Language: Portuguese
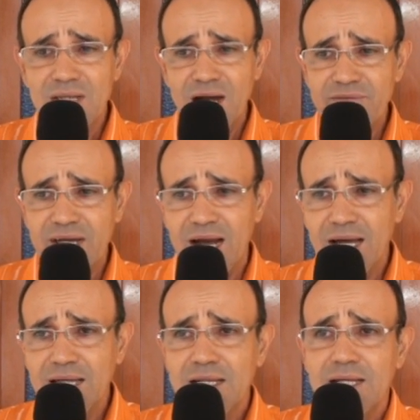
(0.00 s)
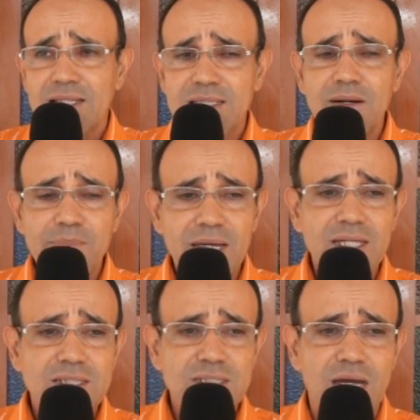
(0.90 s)
haverá
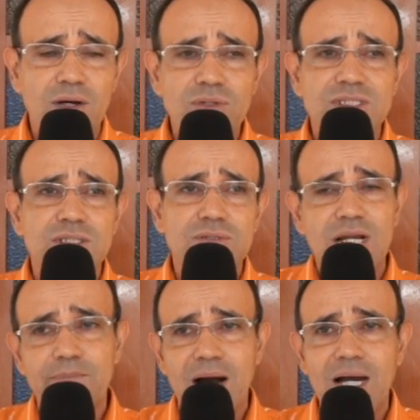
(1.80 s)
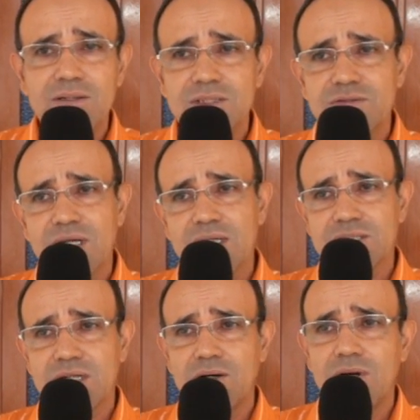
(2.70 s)
também de reconhecer o trabalho que
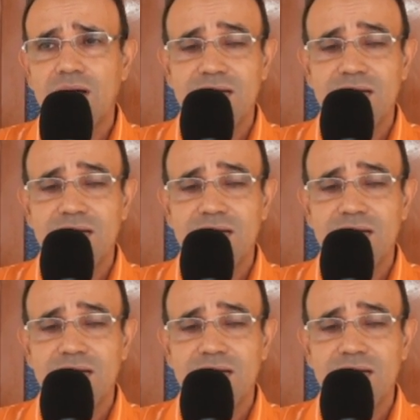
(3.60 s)
estão,